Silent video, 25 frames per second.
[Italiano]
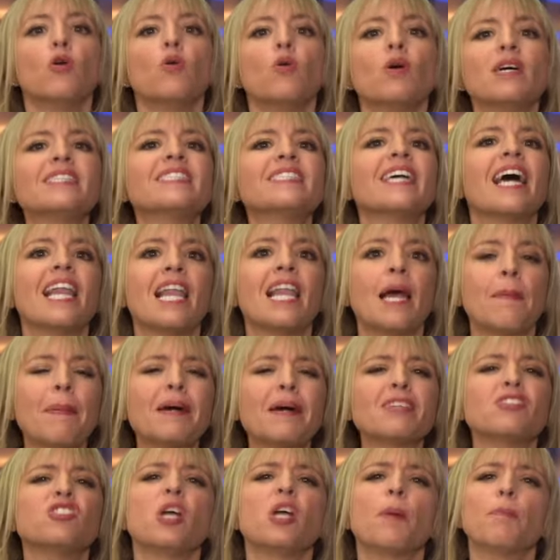Questa è la
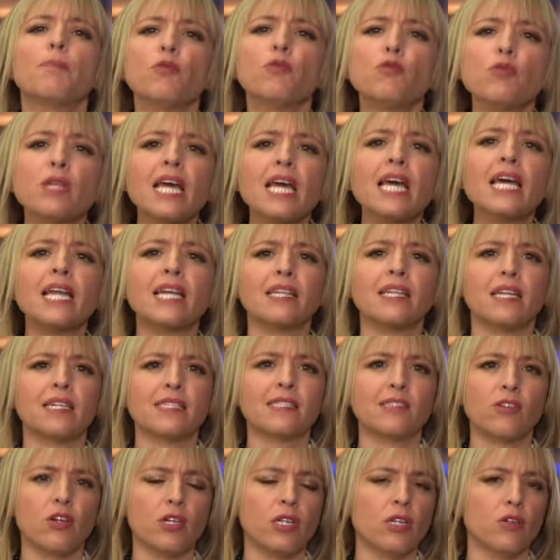pagina più nera nella
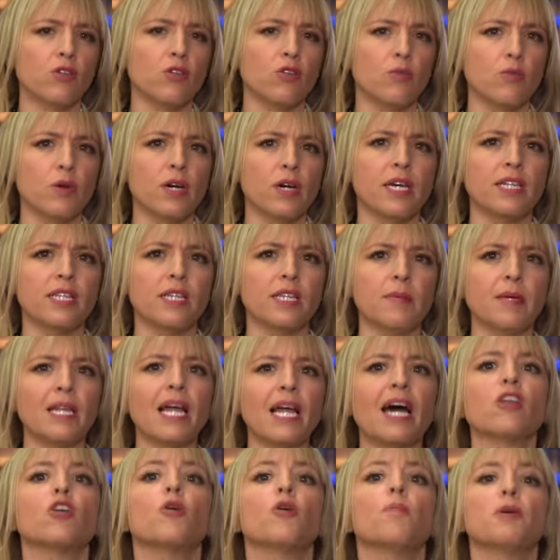storia del Comune di
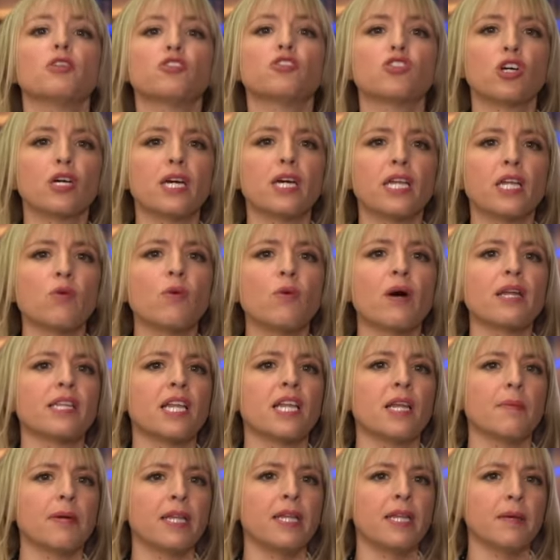Milano per ciò che riguarda
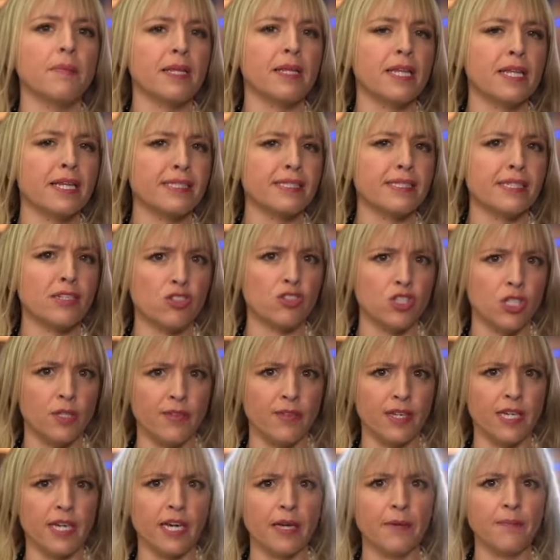le benemerenze
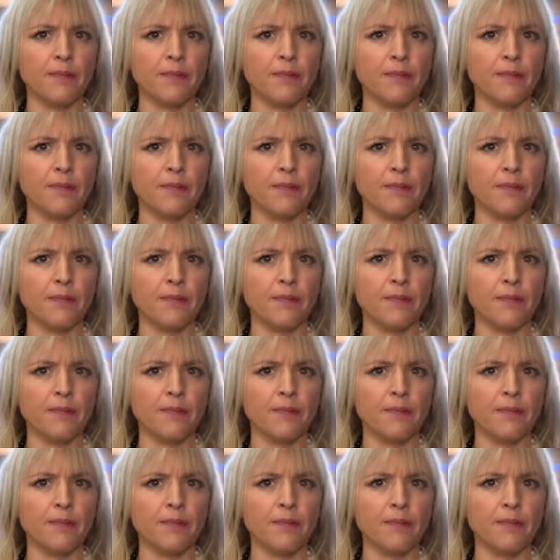civiche.